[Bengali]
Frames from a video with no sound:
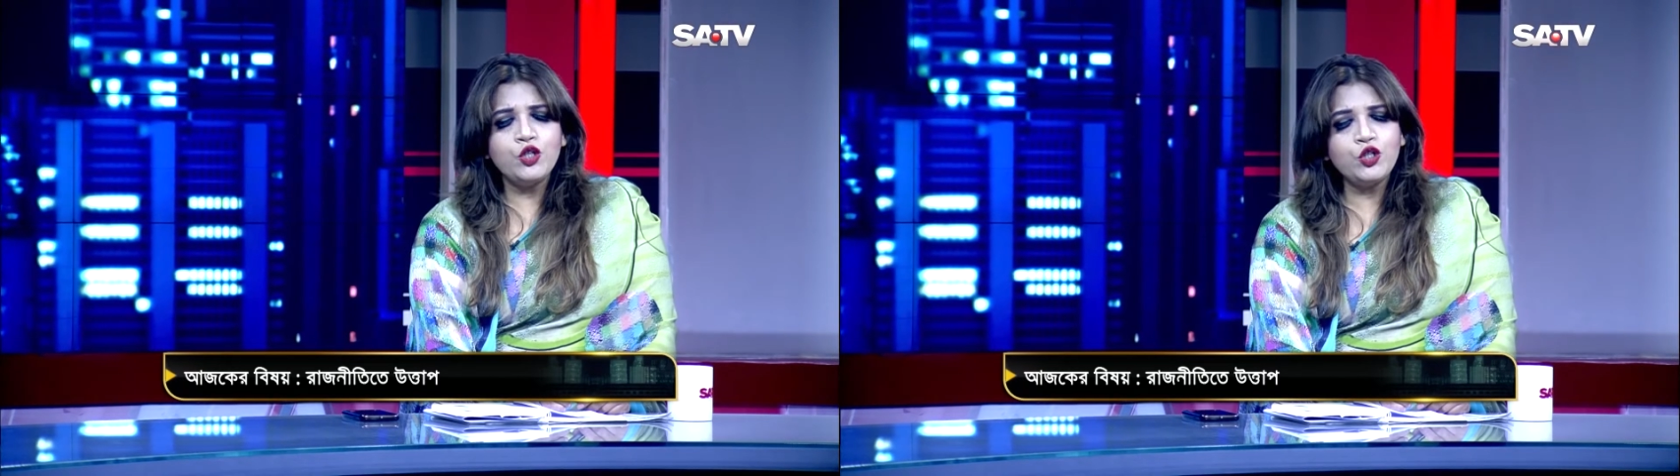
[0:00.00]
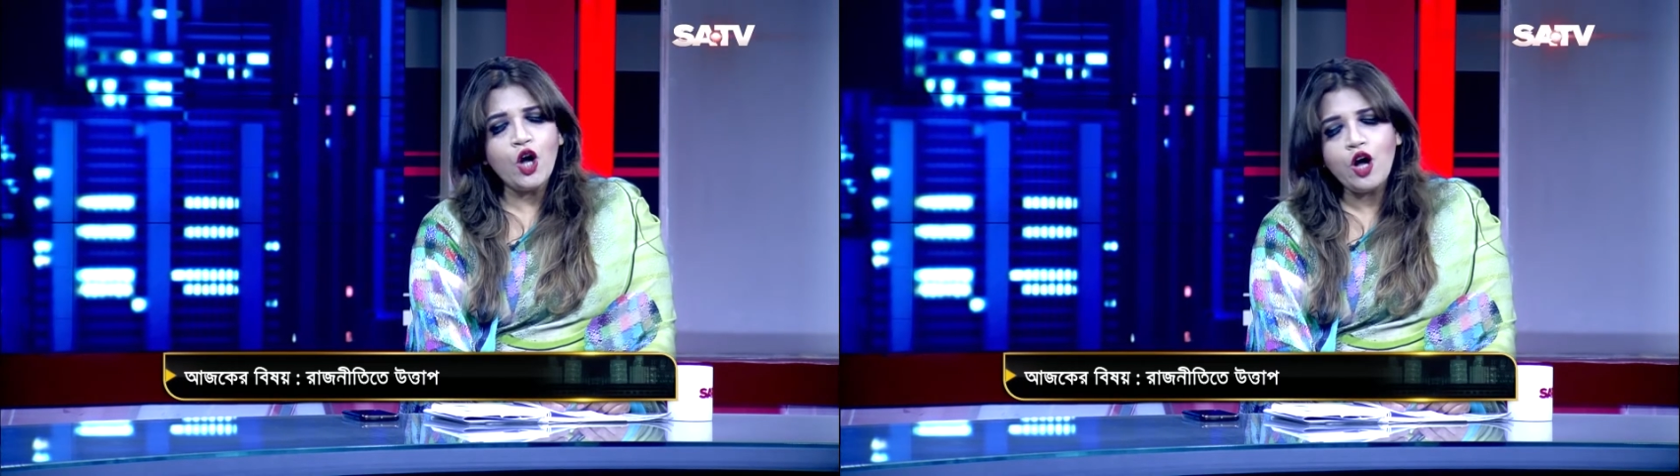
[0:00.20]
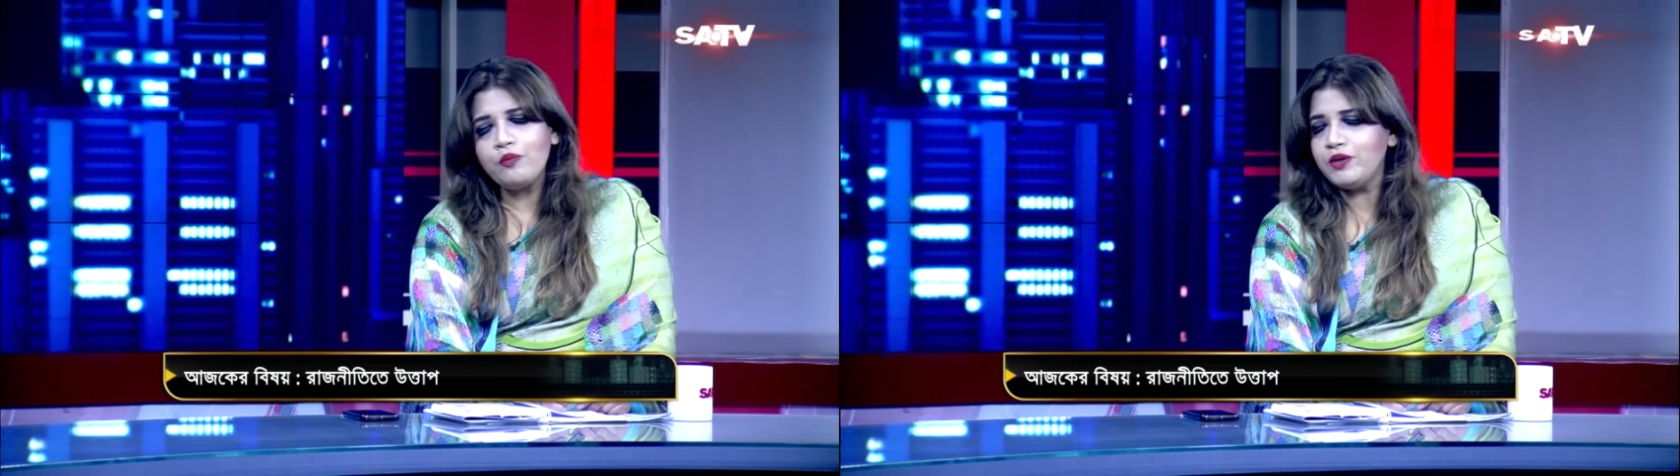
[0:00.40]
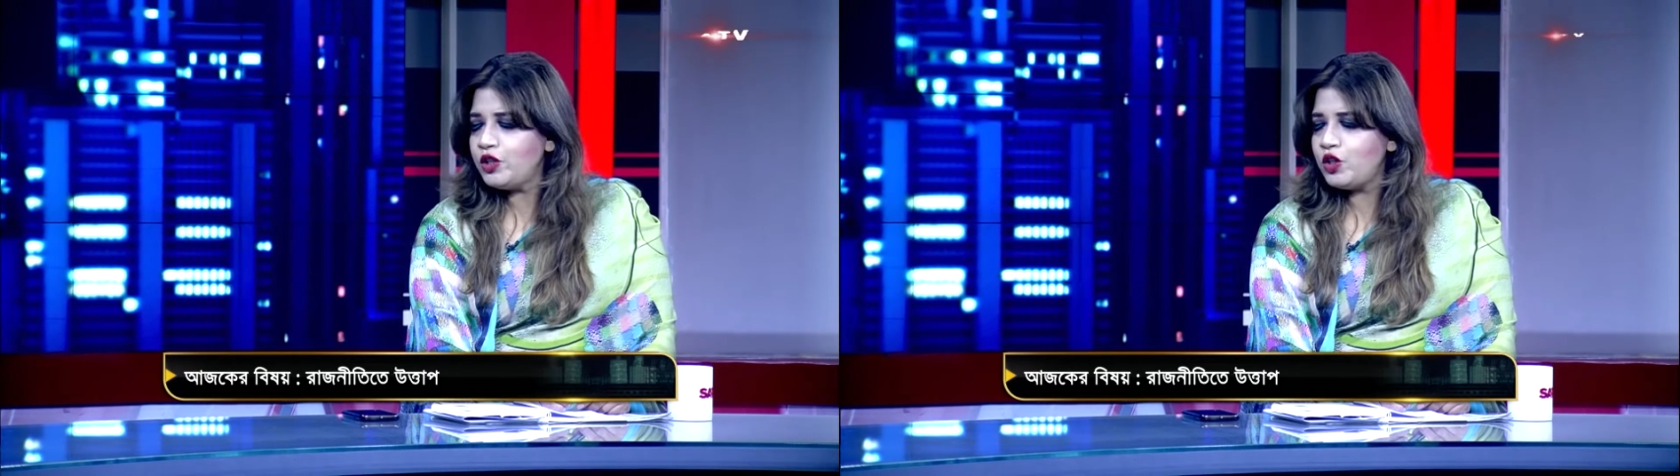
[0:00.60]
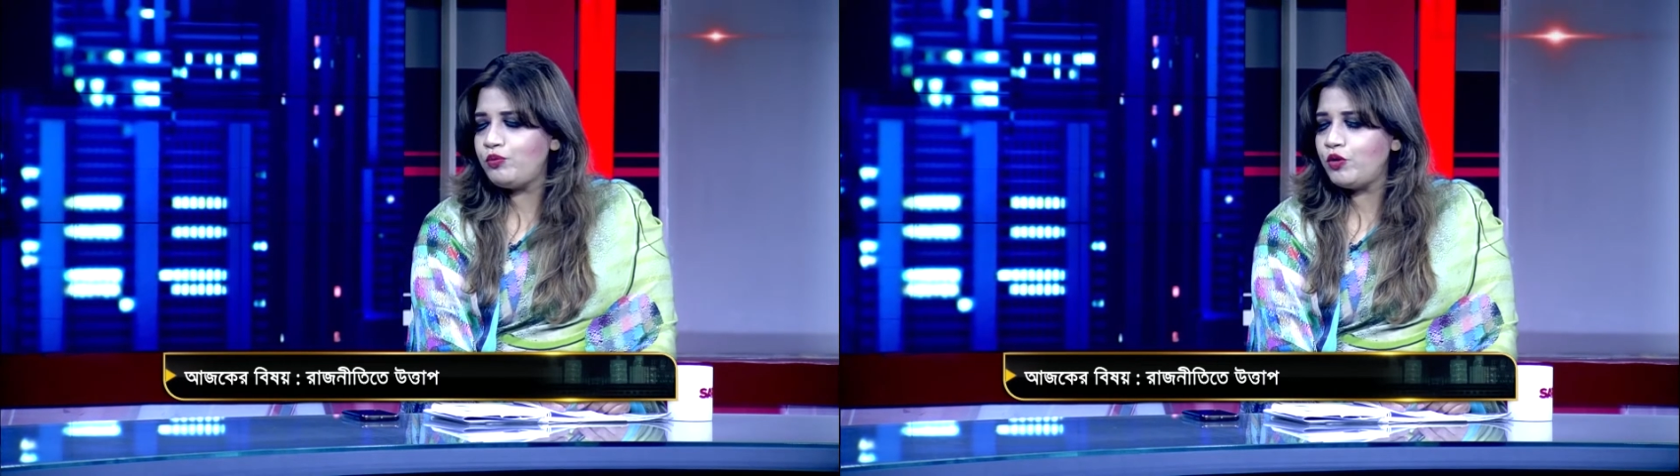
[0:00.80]
সব
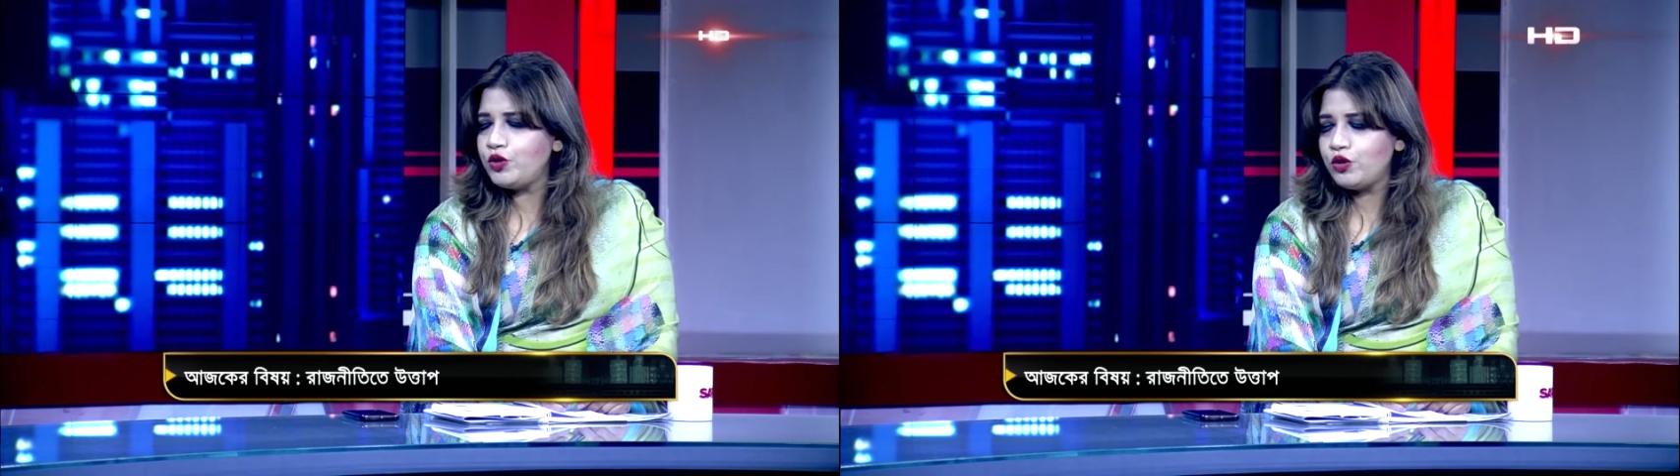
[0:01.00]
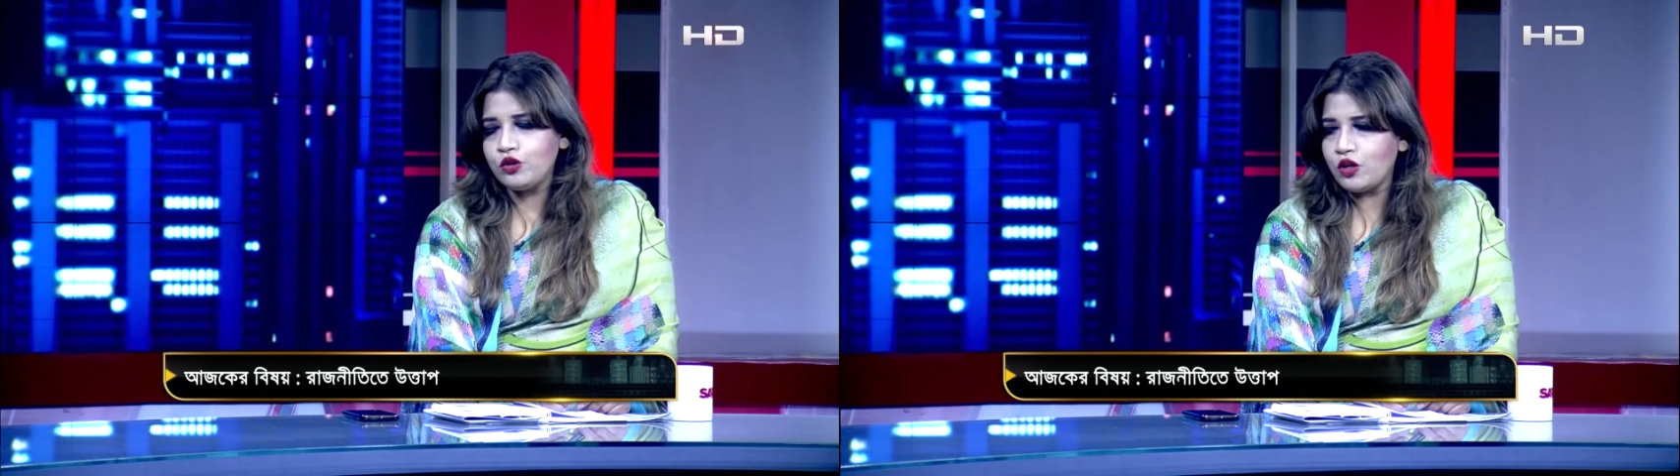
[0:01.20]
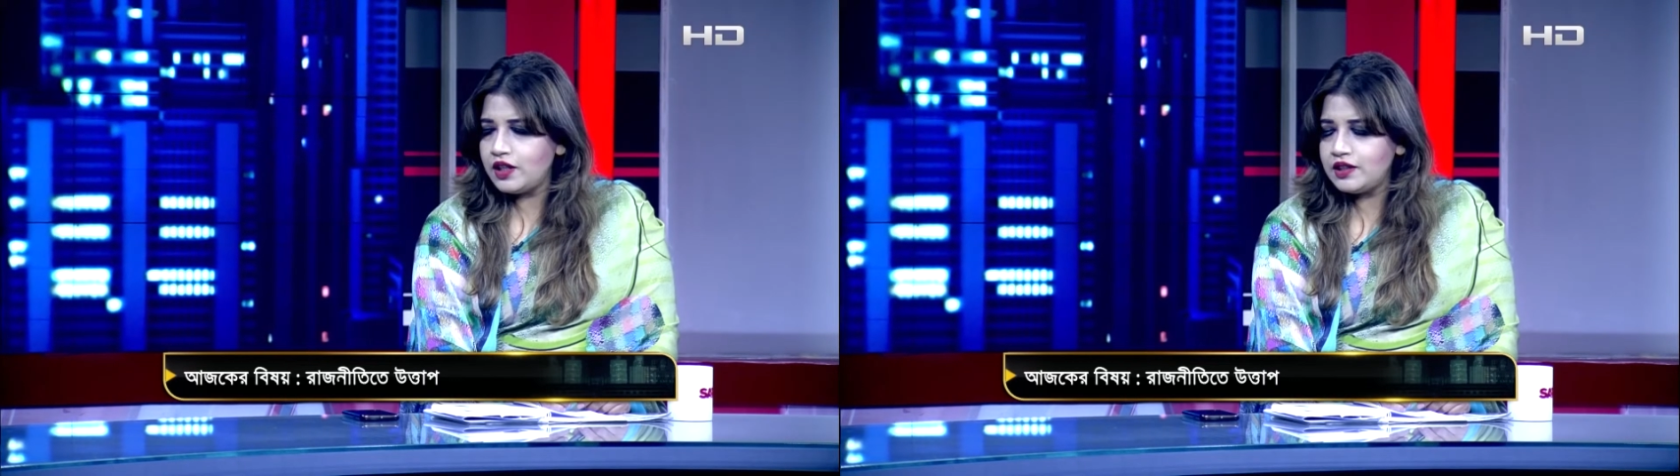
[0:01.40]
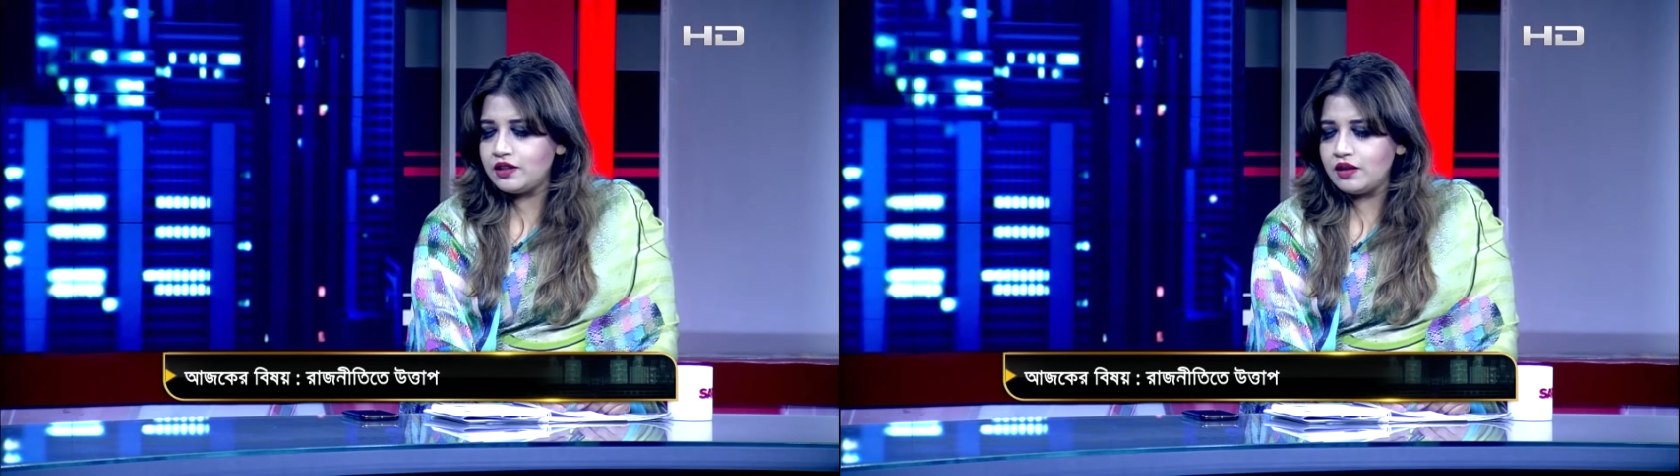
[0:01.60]
নিত্য প্রয়োজনীয় দলের